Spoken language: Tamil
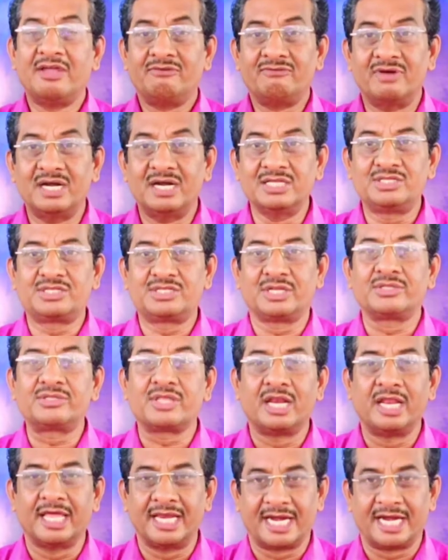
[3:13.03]

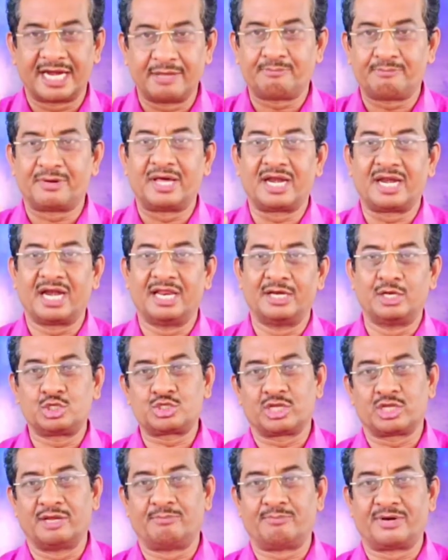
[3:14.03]
வெளிச்சத்திலே நடப்பார்கள் என்று
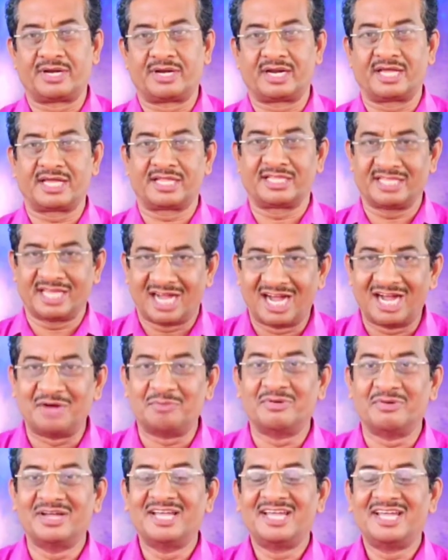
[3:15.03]
சொல்லப்பட்டிருக்கிறது
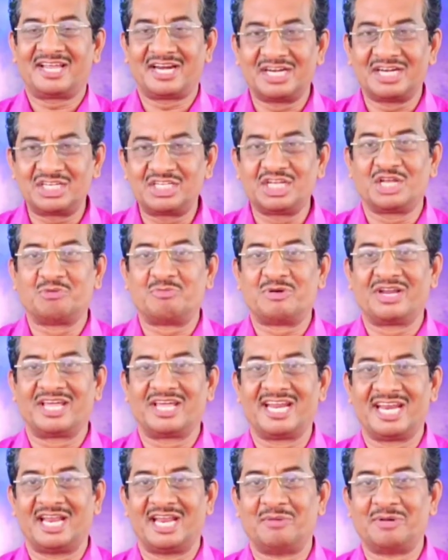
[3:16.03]
ஆம்
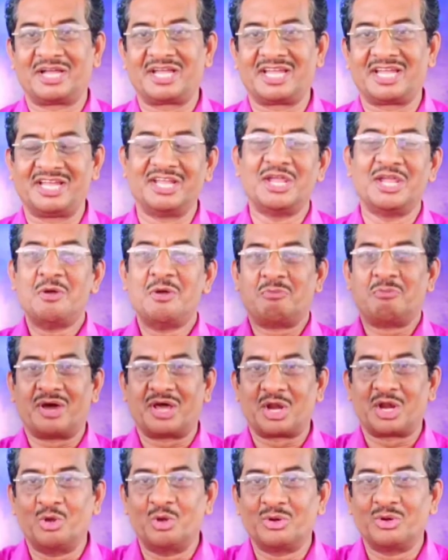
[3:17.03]
ரட்சிக்கப்படுகிற நமக்கு
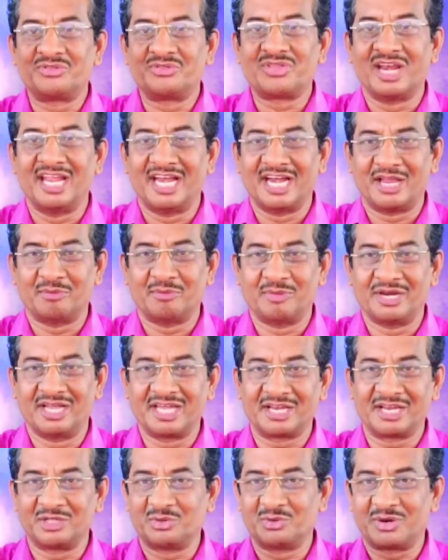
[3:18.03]
பரலோகத்திலே இடம்
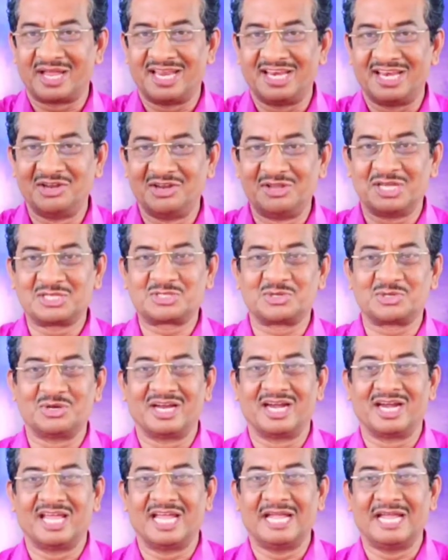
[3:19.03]
இருக்கிறது ஒரு அல்லா
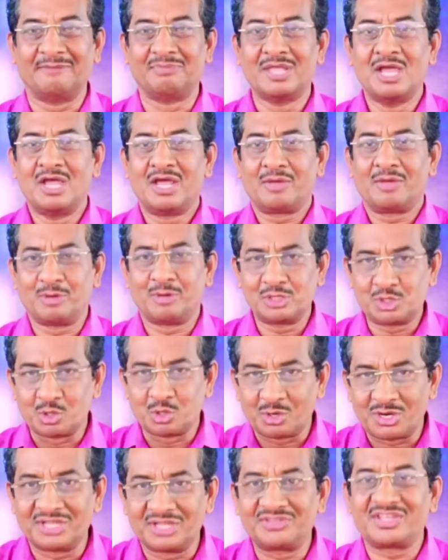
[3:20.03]
சொல்லுங்களேன் இப்போ
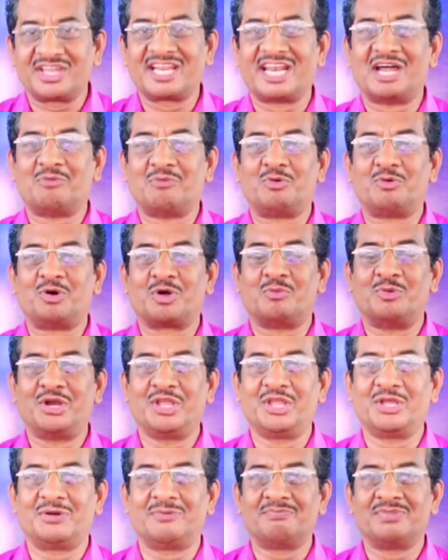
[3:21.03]
சொர்க்கத்துக்கு நான் போக
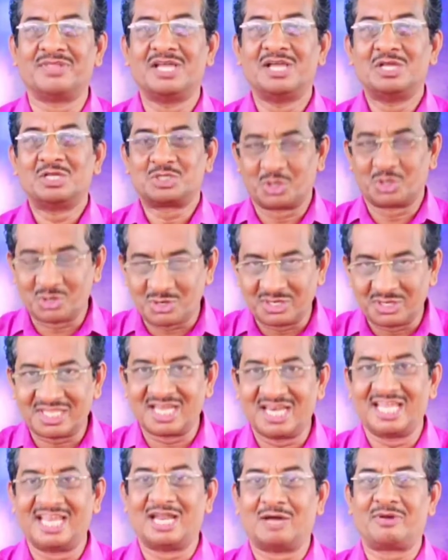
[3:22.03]
முடியும்
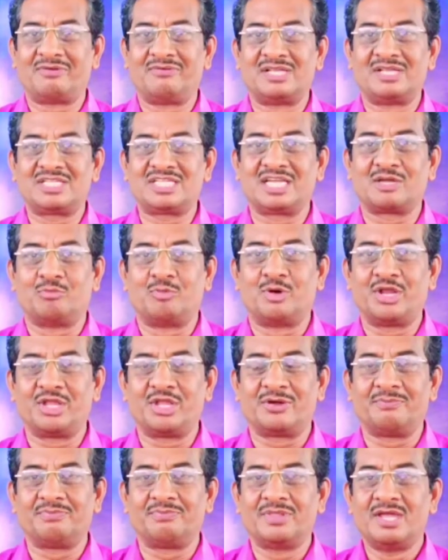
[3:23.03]
சொர்க்கத்திலே நான் பிரவேசிக்க
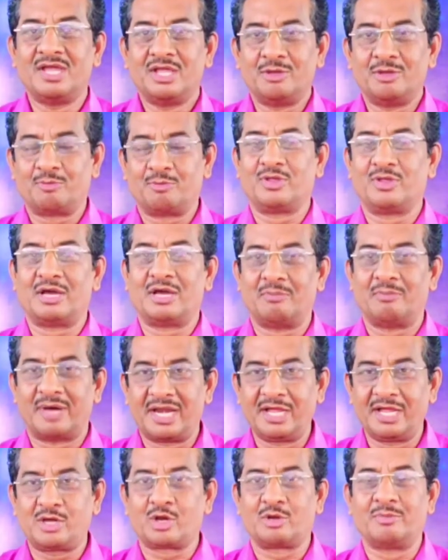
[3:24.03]
முடியும் இப்பொழுது நாம்
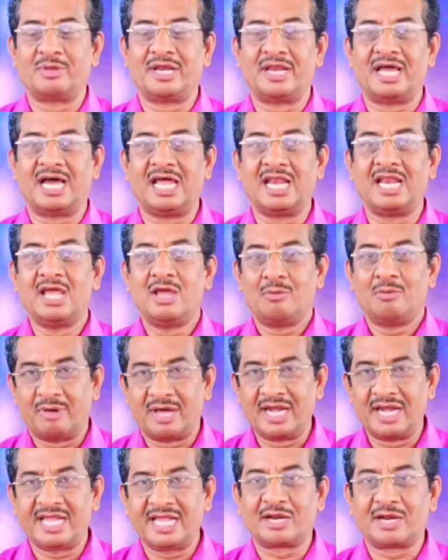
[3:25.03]
மறிக்கிறோம் என்றால்
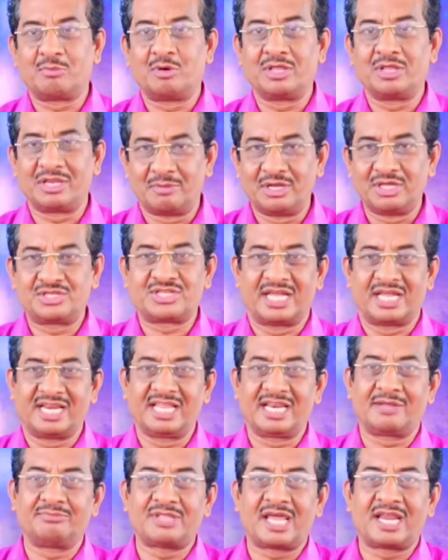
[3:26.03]
மறிக்கிற பொழுது நம்முடைய
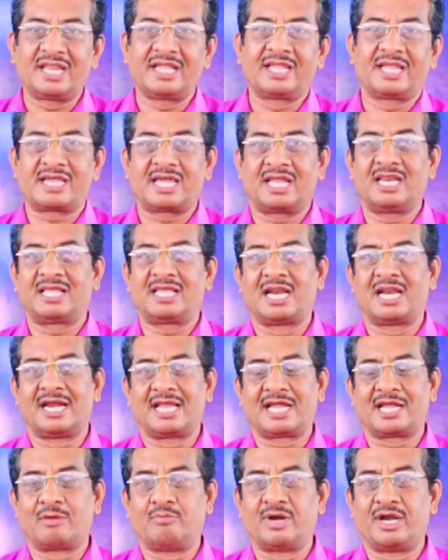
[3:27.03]
சரீரம் தான் இங்கே கல்லறையில்
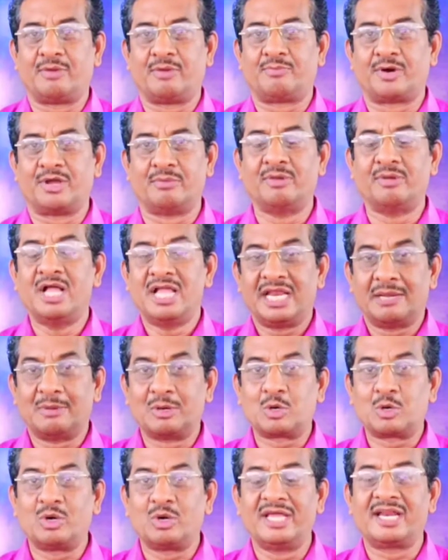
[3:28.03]
அடக்கம் பண்ணப்படும்
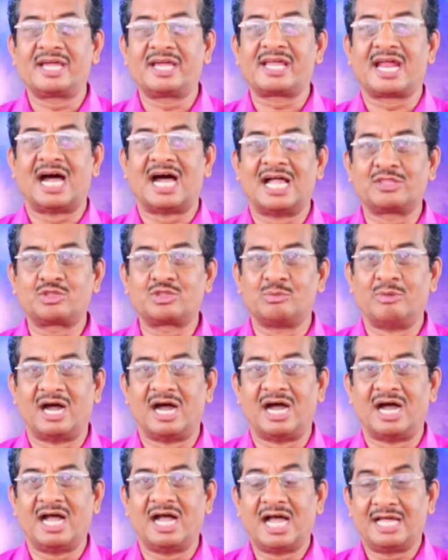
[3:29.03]
நமக்குள்ளே இருக்கிற
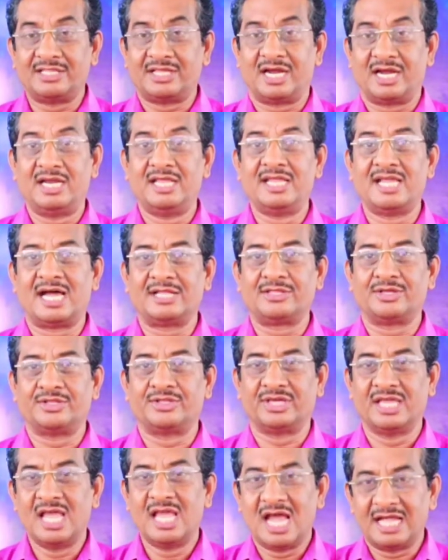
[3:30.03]
ஆத்மா அது
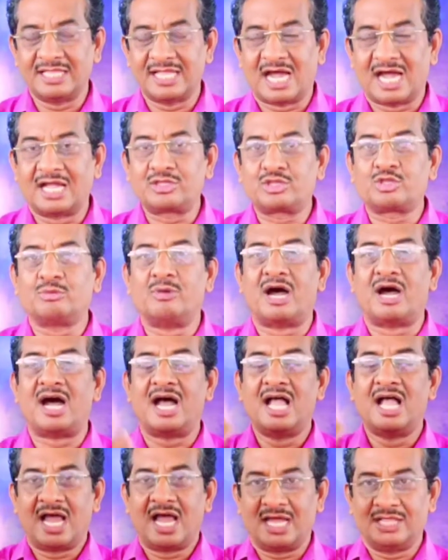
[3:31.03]
அழியாதது அது ஆத்மா
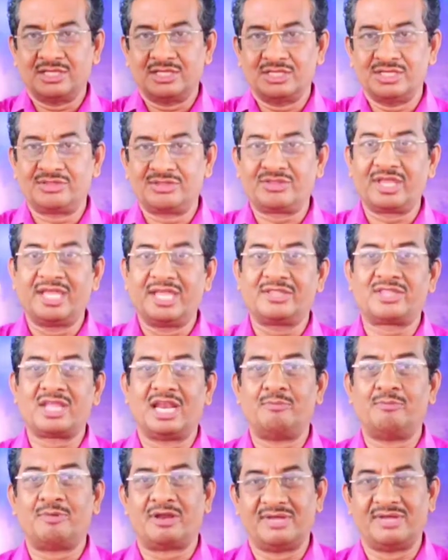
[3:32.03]
அது
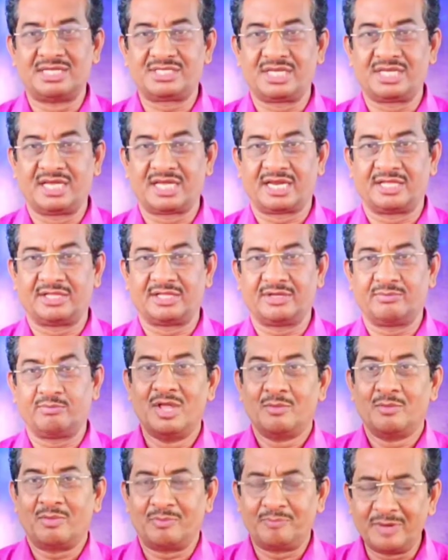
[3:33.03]
நித்தியத்திலே பிரவேசிக்கிறது
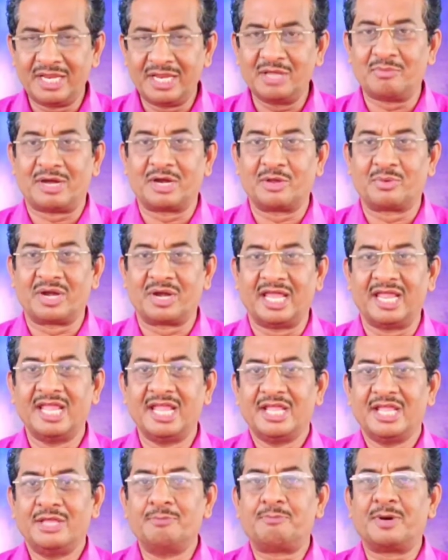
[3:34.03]
பிரியமானவர்களே
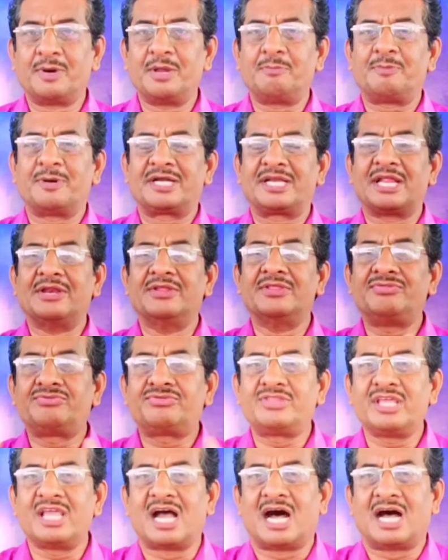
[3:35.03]
இப்படிப்பட்ட
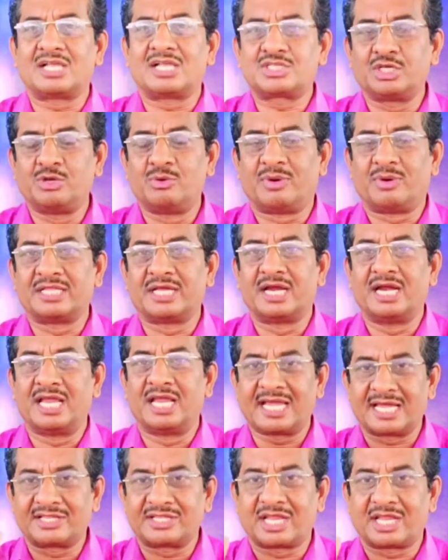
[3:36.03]
நித்திய
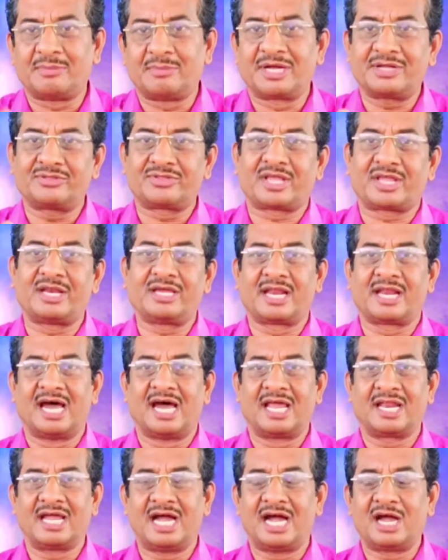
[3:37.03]
ஆசீர்வாதங்களை கத்த நமக்கு
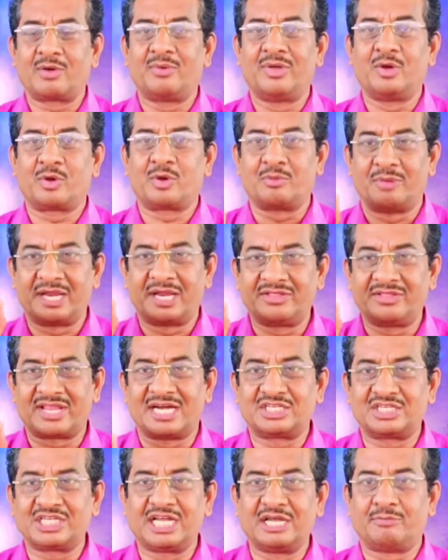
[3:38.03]
தருகிறார் ஆகவே ஒரு மனிதர்
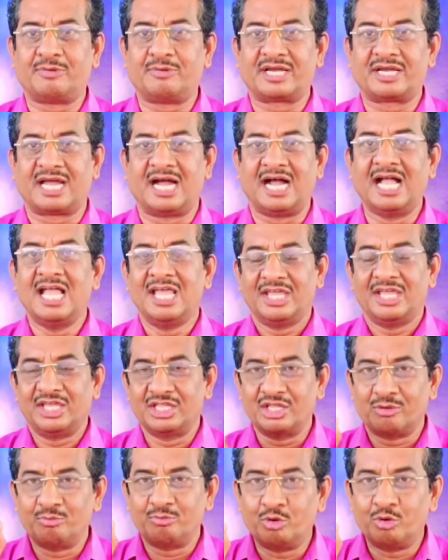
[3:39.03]
ரட்சிக்கப்பட்டா
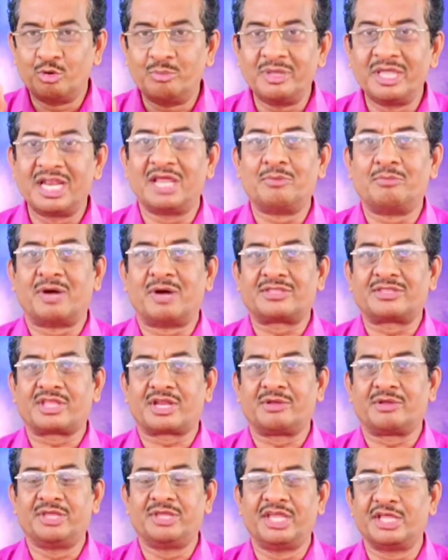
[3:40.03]
இந்த பூமியிலே
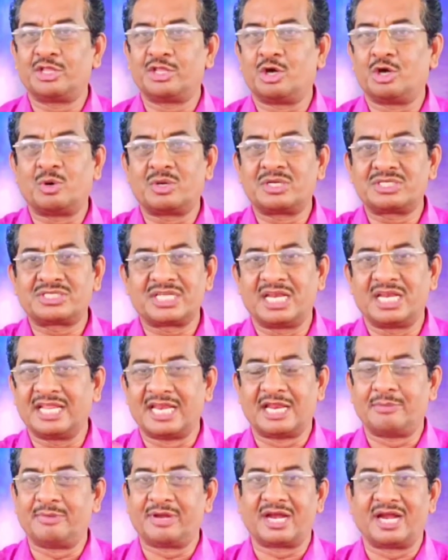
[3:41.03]
மாத்திரம் ஏதோ ஒரு சில
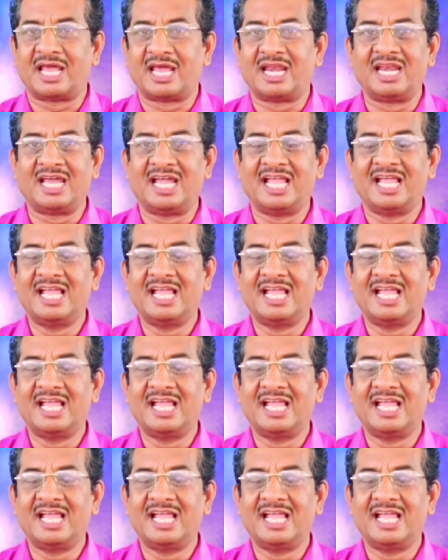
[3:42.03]
நன்மைகள் அல்ல